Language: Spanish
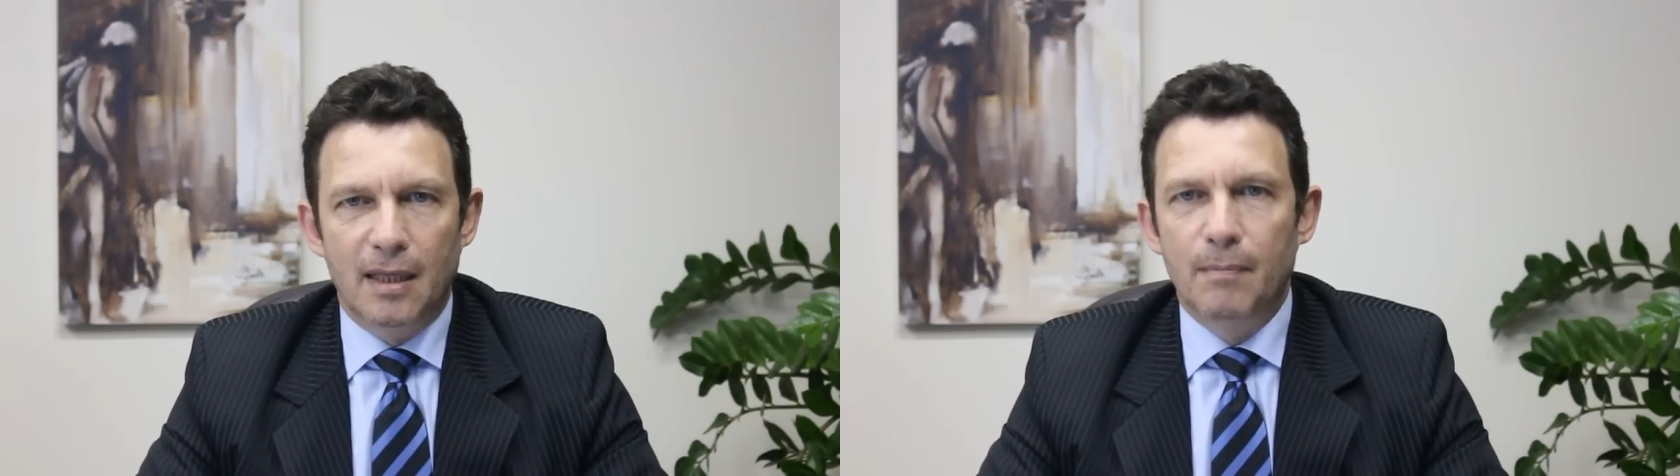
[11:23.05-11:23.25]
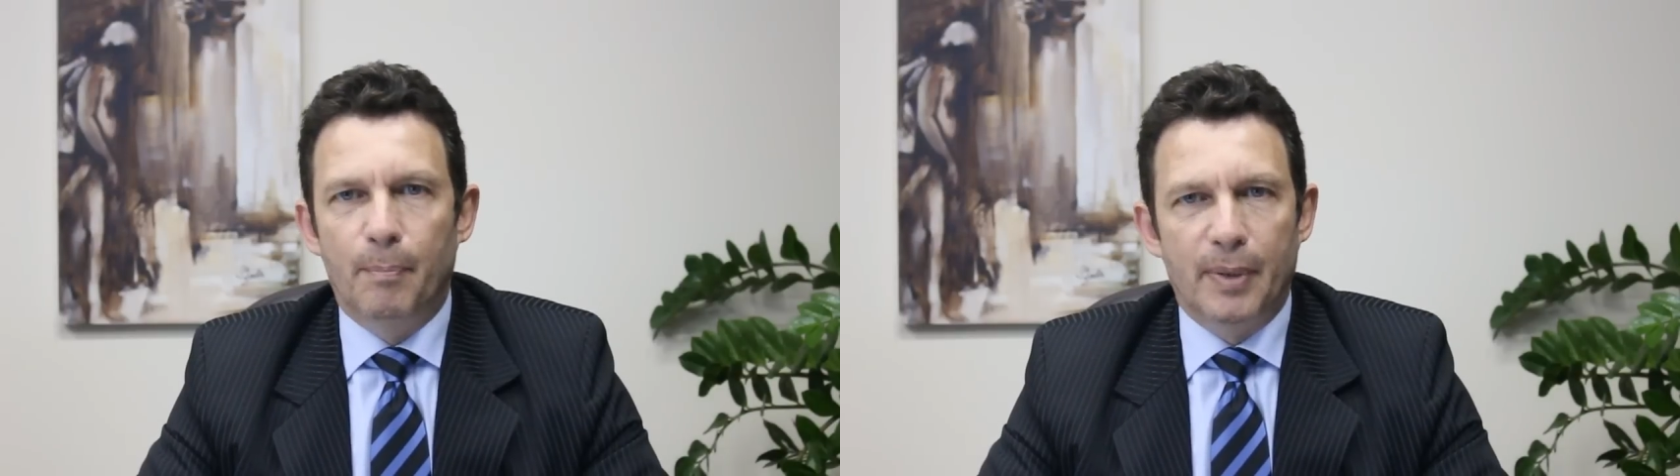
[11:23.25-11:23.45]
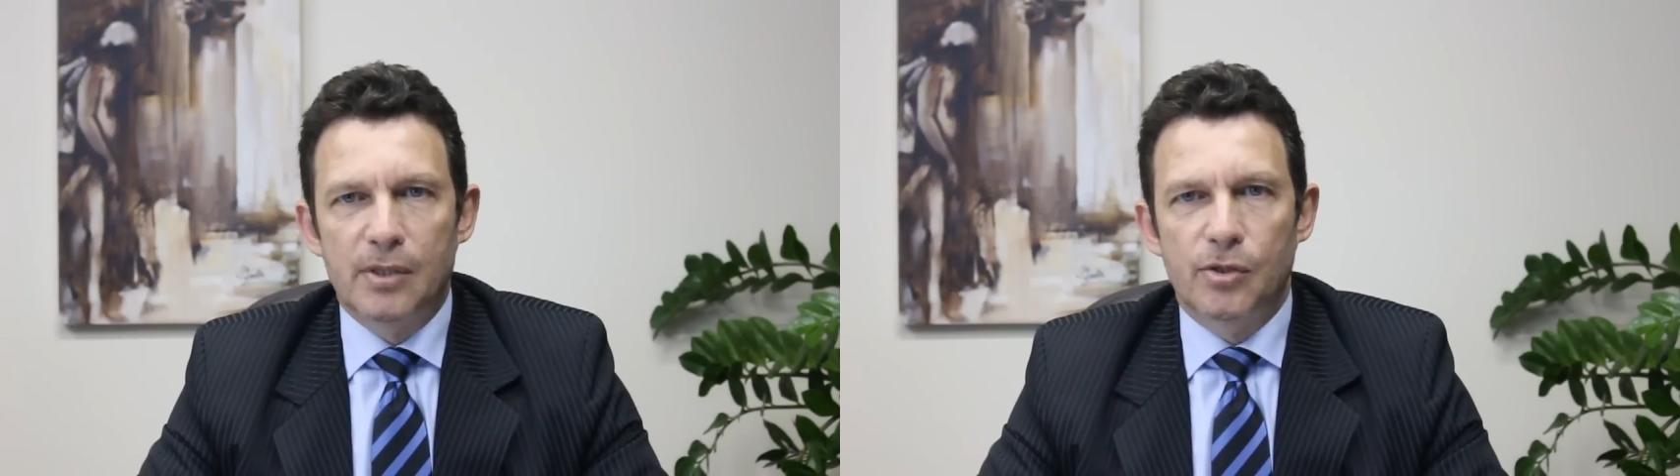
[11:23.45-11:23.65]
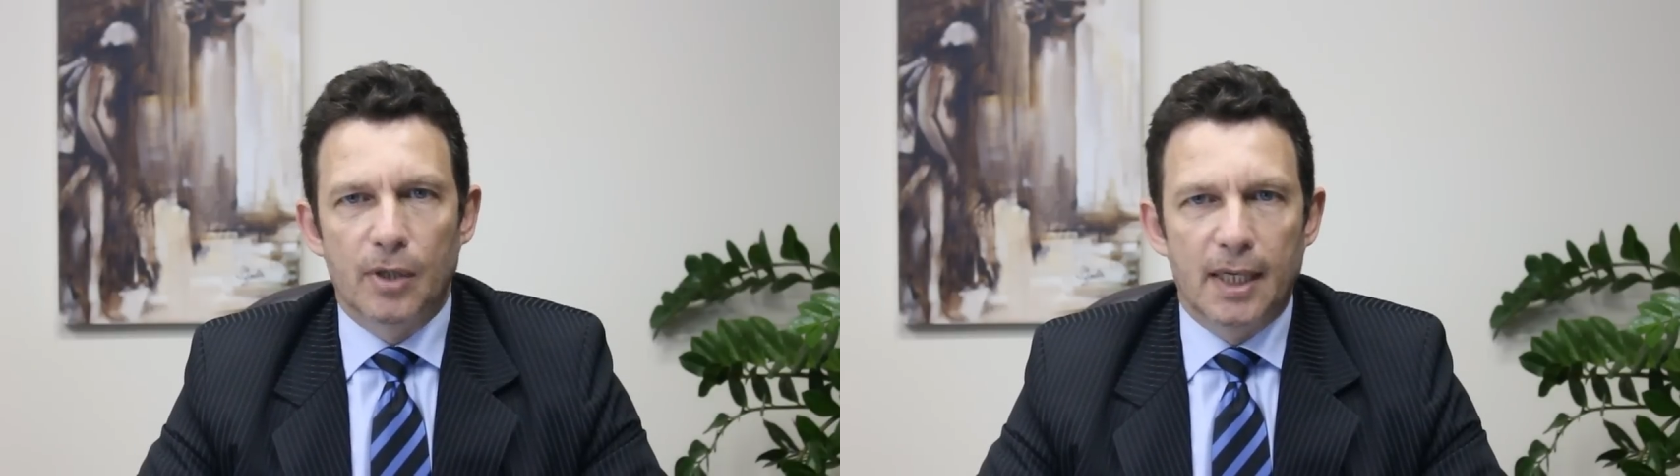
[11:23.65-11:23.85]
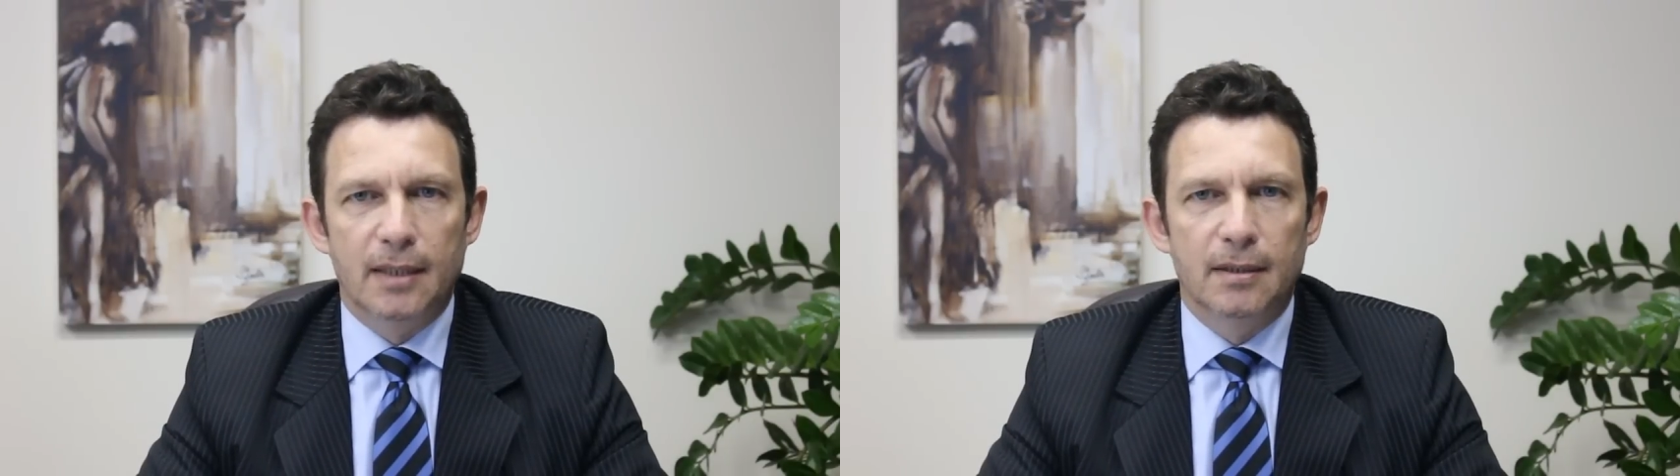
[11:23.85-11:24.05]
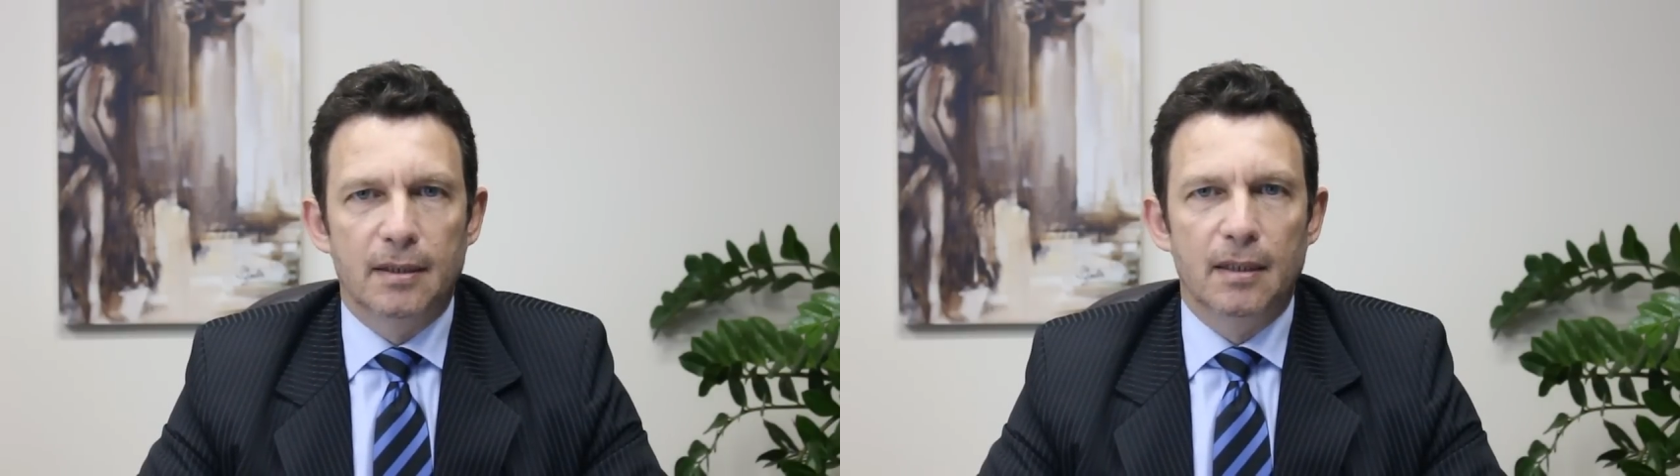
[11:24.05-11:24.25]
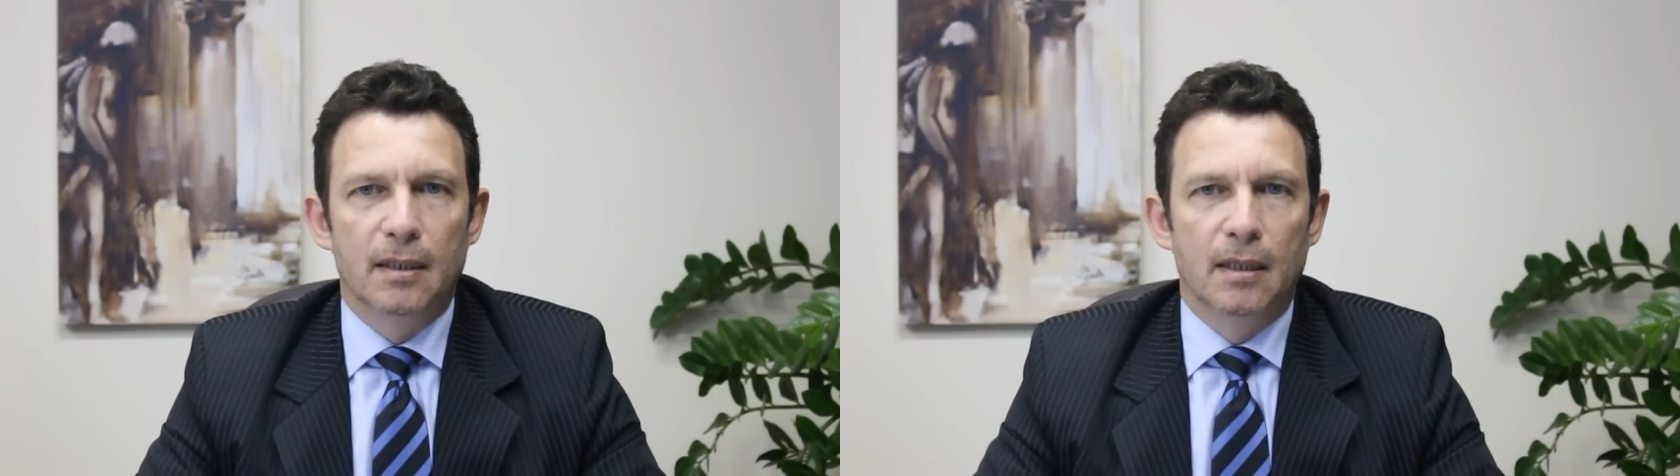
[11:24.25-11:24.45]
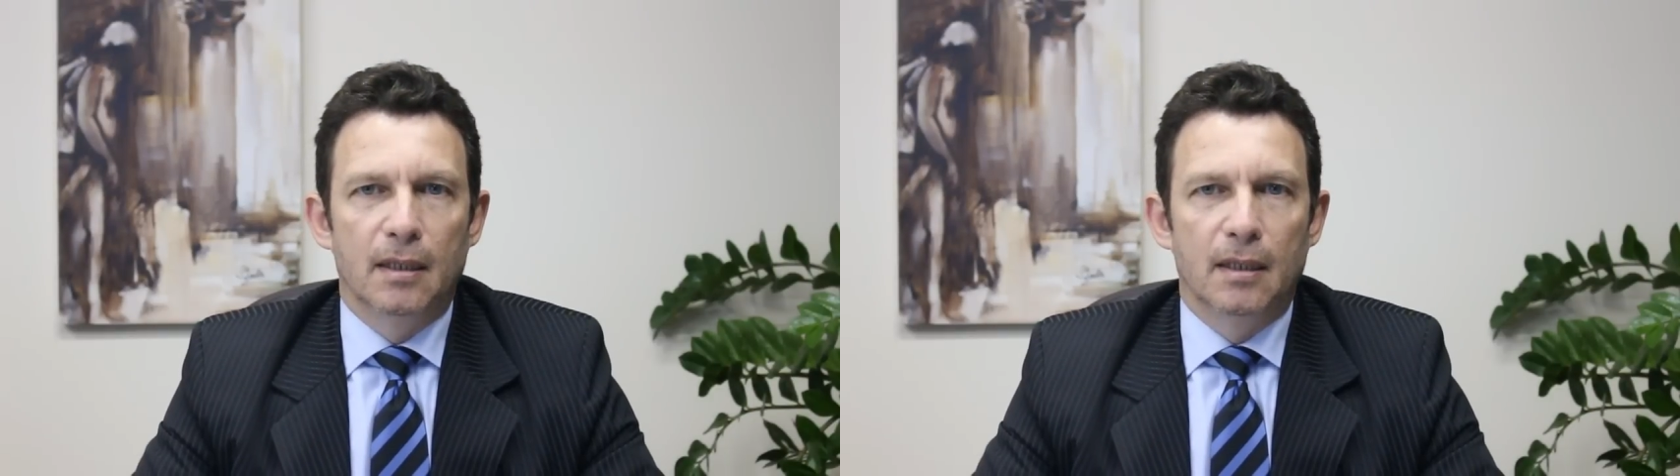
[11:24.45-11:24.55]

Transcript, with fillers: impresionante